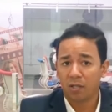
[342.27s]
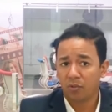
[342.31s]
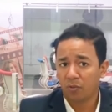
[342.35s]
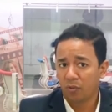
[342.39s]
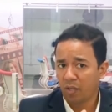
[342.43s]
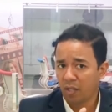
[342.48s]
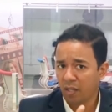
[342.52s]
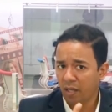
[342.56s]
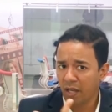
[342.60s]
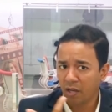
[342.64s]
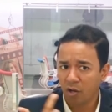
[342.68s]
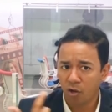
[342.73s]
porque la
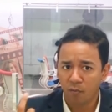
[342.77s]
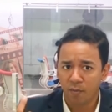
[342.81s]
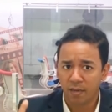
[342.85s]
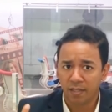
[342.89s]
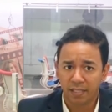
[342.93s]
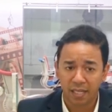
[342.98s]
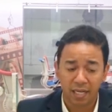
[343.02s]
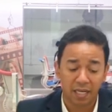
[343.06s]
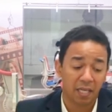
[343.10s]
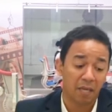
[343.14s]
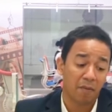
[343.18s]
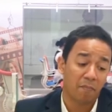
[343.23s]
zona es
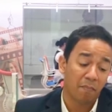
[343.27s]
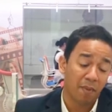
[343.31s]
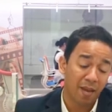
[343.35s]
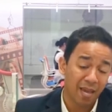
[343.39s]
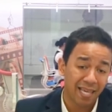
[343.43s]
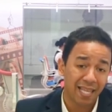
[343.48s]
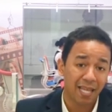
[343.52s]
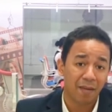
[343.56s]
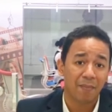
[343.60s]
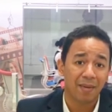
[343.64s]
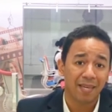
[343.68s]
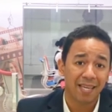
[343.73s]
comercial, en
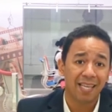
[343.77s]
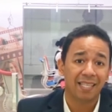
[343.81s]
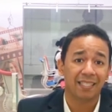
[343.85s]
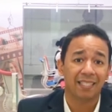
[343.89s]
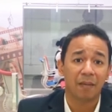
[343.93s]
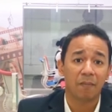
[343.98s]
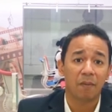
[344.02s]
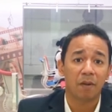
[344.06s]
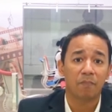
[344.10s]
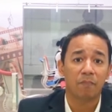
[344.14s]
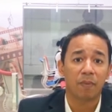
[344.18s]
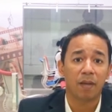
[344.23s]
vez de darme
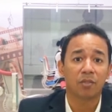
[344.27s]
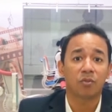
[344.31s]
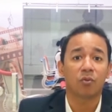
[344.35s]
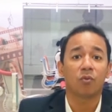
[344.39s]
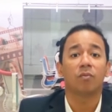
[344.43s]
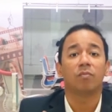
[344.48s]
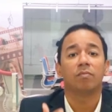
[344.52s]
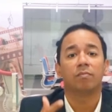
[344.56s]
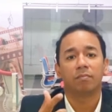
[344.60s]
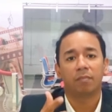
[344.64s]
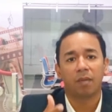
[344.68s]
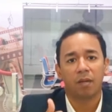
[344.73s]
15 mil
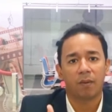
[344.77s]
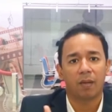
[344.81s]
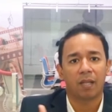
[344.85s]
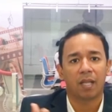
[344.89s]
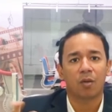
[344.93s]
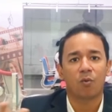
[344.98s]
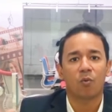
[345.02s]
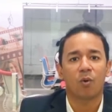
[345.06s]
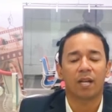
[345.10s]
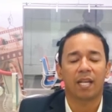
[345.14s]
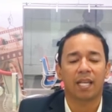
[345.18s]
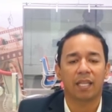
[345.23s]
pesos, me
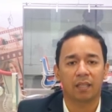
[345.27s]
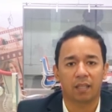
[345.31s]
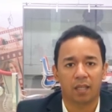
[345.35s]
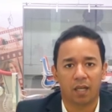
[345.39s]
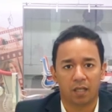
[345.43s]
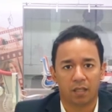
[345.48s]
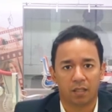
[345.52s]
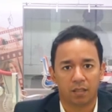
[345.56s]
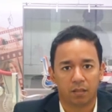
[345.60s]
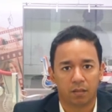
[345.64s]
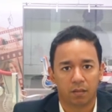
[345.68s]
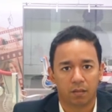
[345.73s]
va a dar
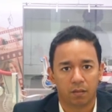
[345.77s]
40.